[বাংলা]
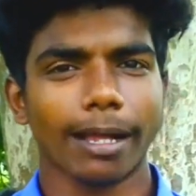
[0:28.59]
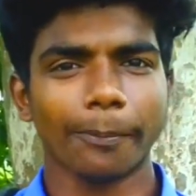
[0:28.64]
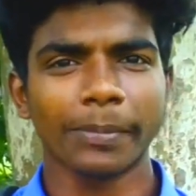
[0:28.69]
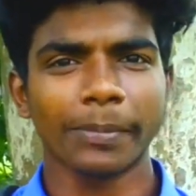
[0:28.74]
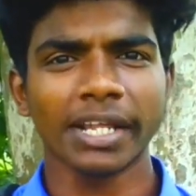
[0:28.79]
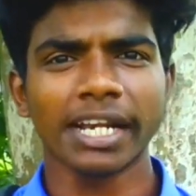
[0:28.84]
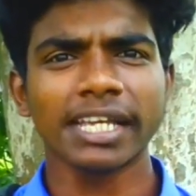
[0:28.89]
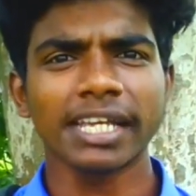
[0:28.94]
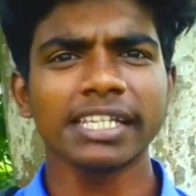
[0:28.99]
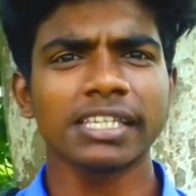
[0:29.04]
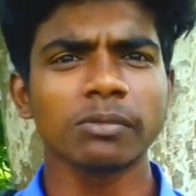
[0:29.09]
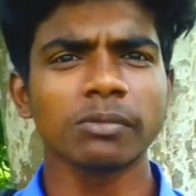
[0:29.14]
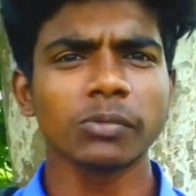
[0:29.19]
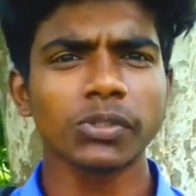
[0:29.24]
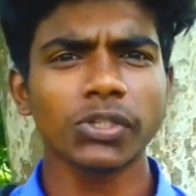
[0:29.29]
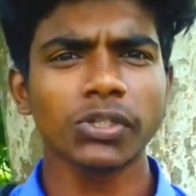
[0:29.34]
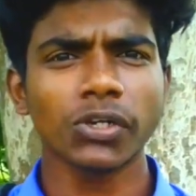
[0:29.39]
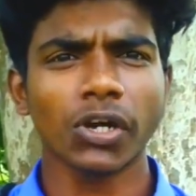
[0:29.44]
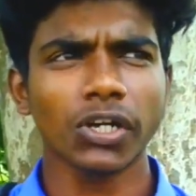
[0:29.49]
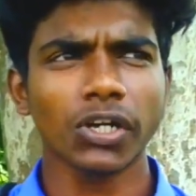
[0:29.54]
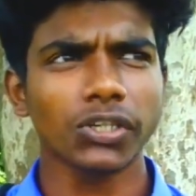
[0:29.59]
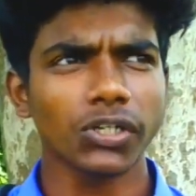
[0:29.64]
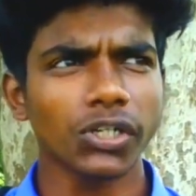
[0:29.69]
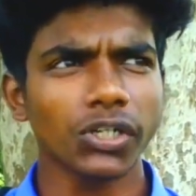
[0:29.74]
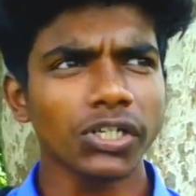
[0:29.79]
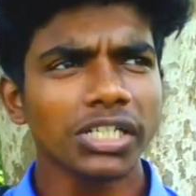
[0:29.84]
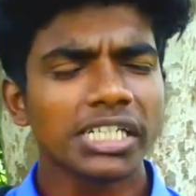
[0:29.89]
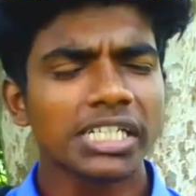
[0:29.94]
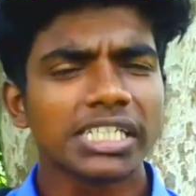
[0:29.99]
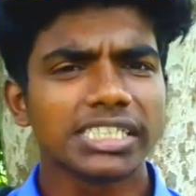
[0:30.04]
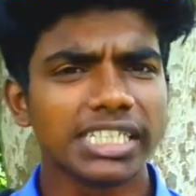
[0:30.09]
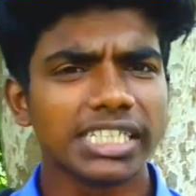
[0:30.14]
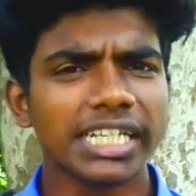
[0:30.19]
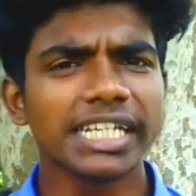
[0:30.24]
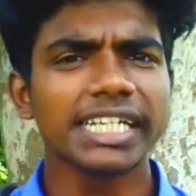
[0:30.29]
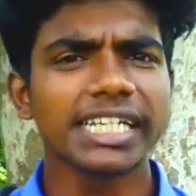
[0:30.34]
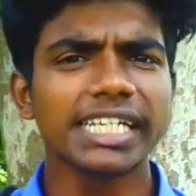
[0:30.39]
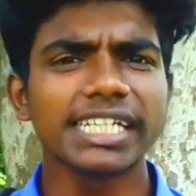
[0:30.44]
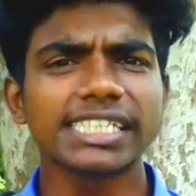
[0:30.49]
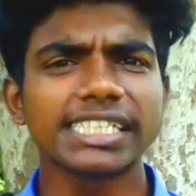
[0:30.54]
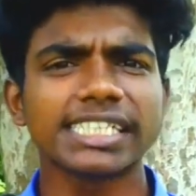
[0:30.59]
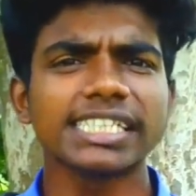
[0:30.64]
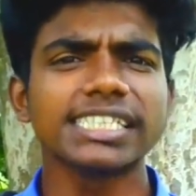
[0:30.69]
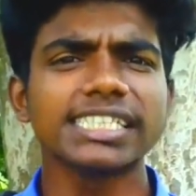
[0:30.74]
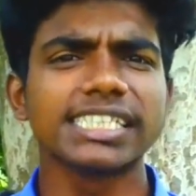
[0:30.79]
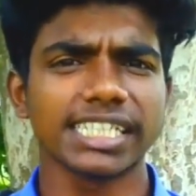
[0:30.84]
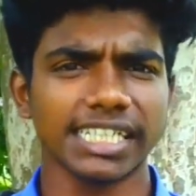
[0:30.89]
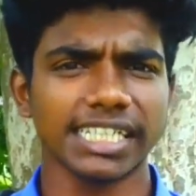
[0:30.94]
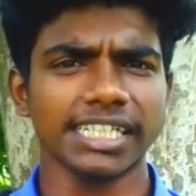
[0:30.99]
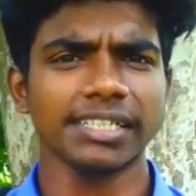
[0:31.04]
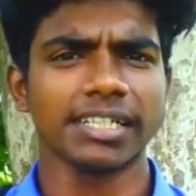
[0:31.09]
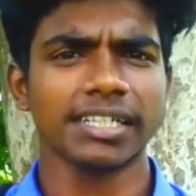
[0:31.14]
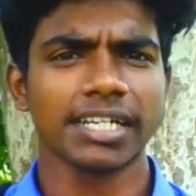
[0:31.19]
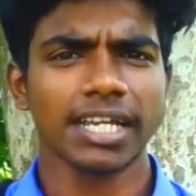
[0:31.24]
আপনারা ইতিমধ্যে হয়তো জেনে গিয়েছেন যে